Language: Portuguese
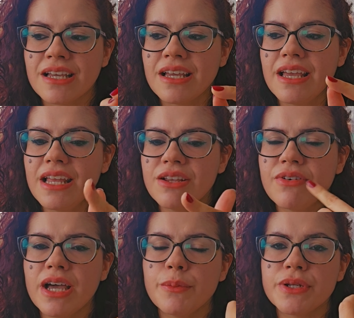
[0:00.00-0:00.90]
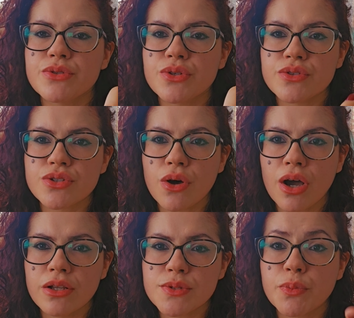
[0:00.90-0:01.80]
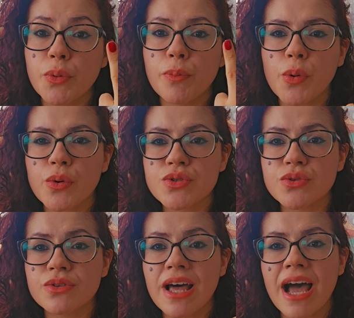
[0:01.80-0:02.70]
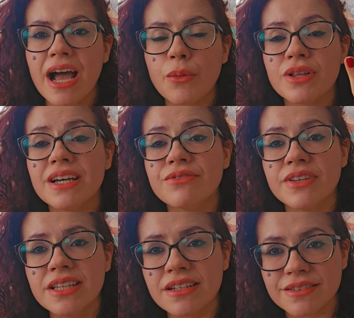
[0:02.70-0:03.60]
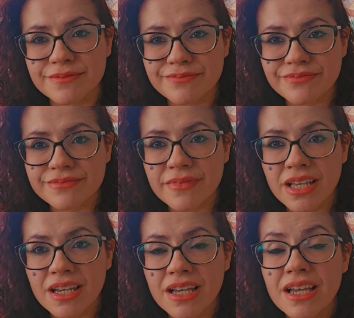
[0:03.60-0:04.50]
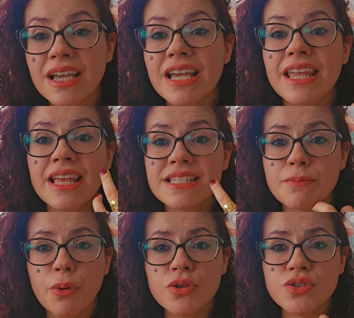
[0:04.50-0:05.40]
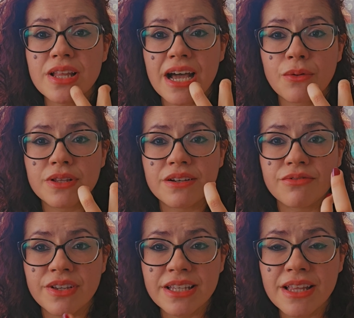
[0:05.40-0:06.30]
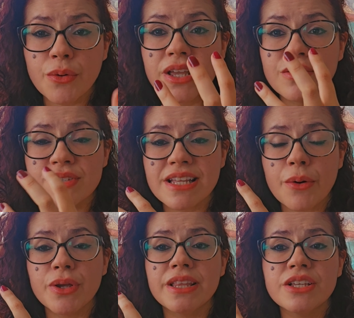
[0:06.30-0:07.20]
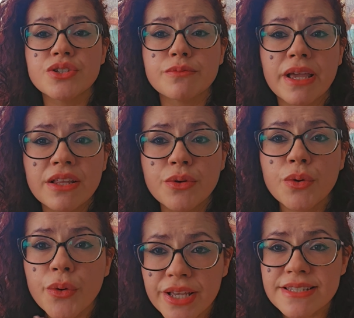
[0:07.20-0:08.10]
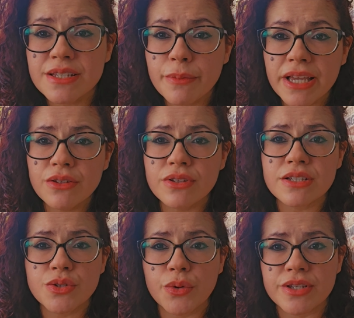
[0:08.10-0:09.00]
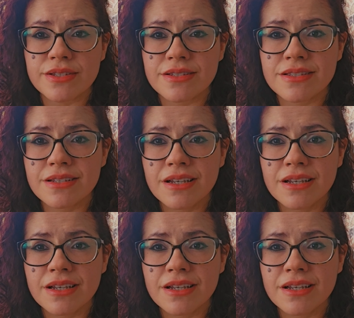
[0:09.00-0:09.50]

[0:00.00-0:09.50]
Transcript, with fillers: ele vai abrir seus olhos para o poço da água da vida. E esse poço da água da vida é o que nos dá o entendimento e o conhecimento das coisas,